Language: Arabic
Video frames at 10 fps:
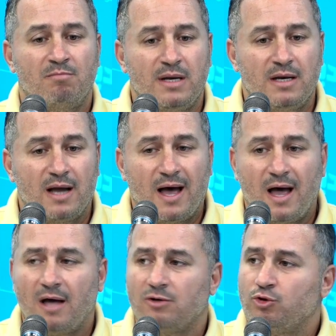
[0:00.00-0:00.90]
من
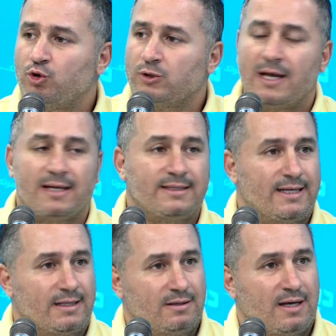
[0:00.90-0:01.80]
ا جوسكا
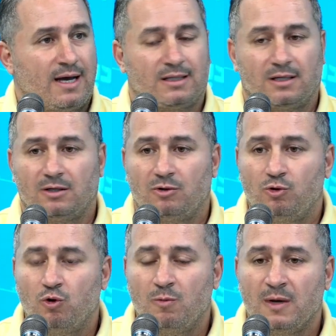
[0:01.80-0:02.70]
زد خاطر
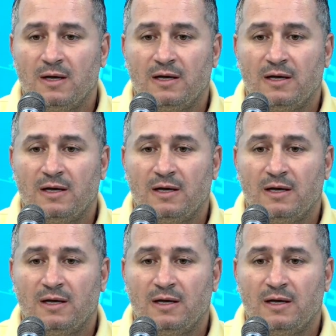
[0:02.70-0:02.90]
اليوم